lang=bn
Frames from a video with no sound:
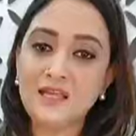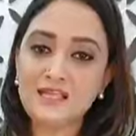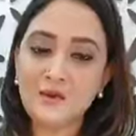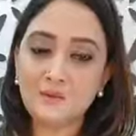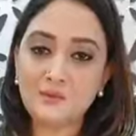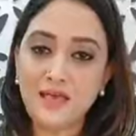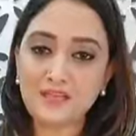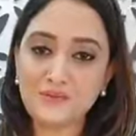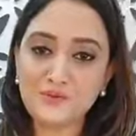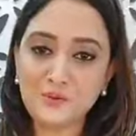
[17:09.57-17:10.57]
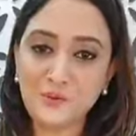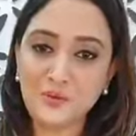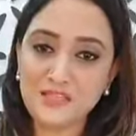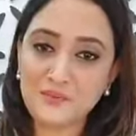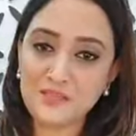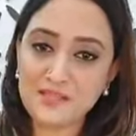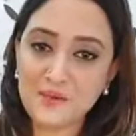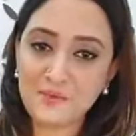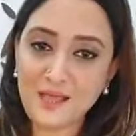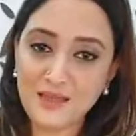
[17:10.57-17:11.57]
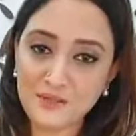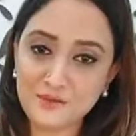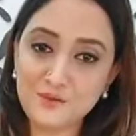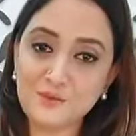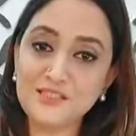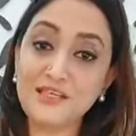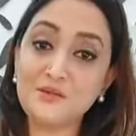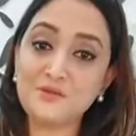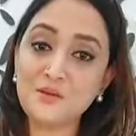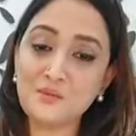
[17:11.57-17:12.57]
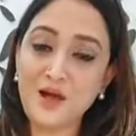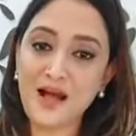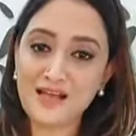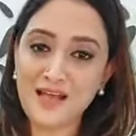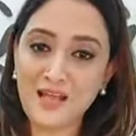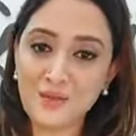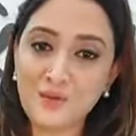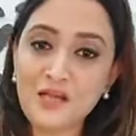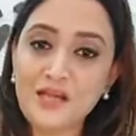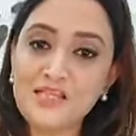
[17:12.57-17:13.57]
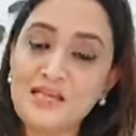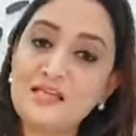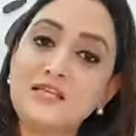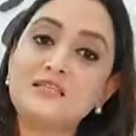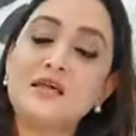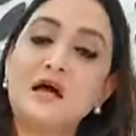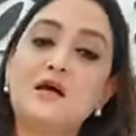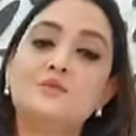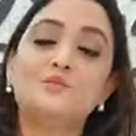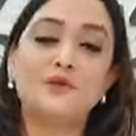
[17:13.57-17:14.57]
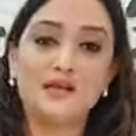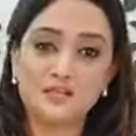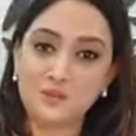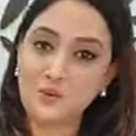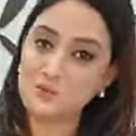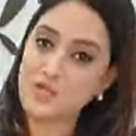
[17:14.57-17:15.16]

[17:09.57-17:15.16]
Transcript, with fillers: নাসিম আপু থ্যাংক ইউ সো মাচ আমি তাজি আপু থ্যাংক ইউ সো মাচ চাঁদি মাস্তা আপু হাই হ্যালো শেয়ার ডান আশা করি আপু